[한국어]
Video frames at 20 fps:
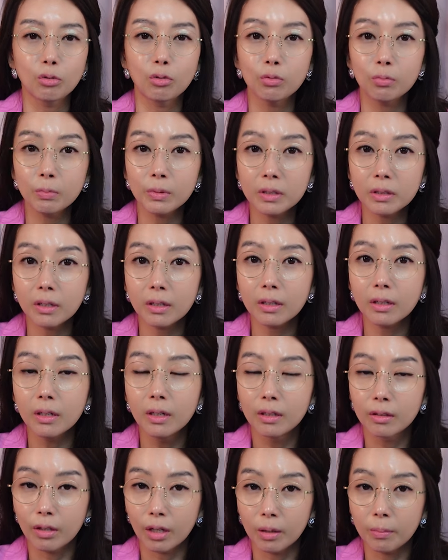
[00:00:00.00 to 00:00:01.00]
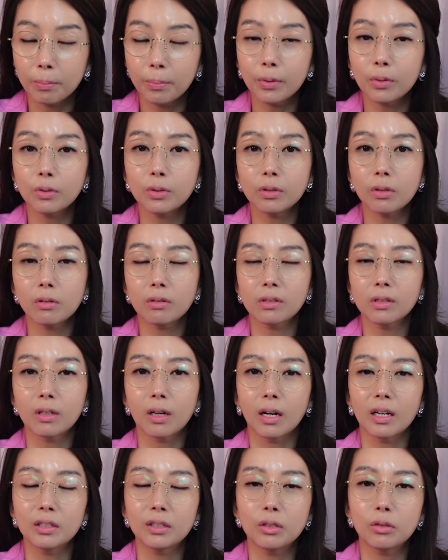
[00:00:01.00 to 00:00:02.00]
국민의 대표성을
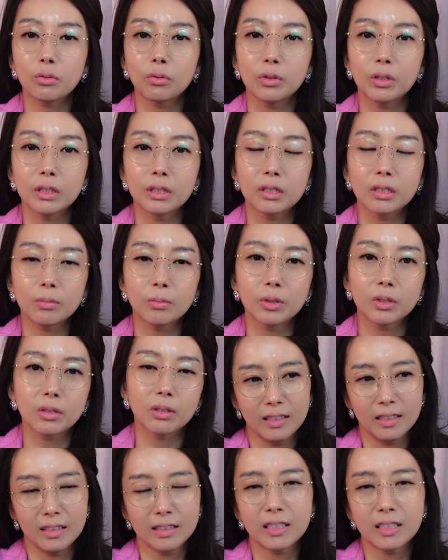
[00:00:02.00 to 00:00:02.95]
가지고 있으면서